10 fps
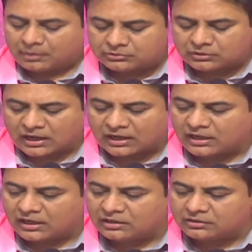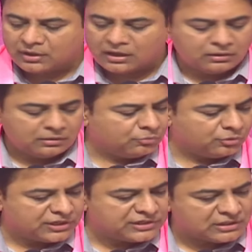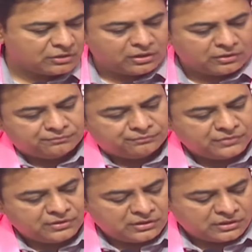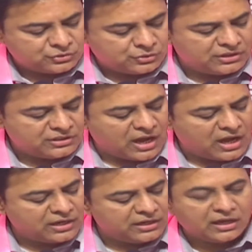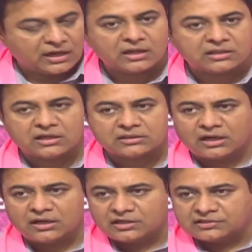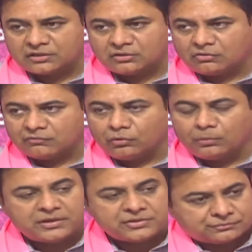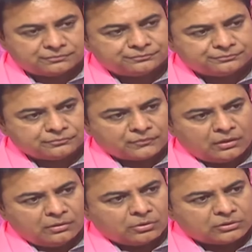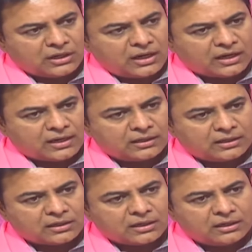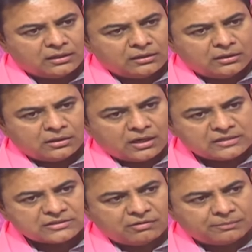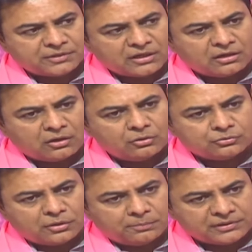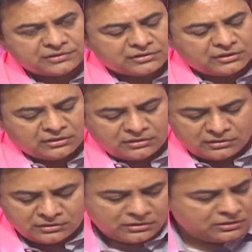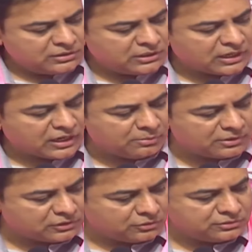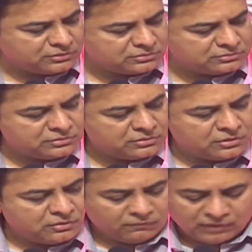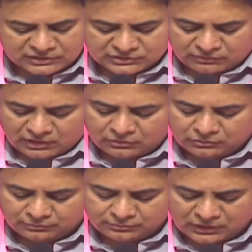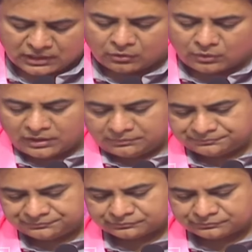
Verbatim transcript: ప్రభుత్వ కార్యాలయాలను కూడా ముట్టడిస్తూ ఉన్నారు ఇప్పుడు చూడండి ఇది ఆగని అన్నదాతల నిరసనలు ఒక ఫుల్ పేజ్ మొత్తంగా ఎక్కడికక్కడ రాష్ట్ర వ్యాప్తంగా రగులుతున్న పరిస్థితి ఇట్లా కనబడుతూ ఉంది వాస్తవాలు ఇట్లా ఉన్నాయి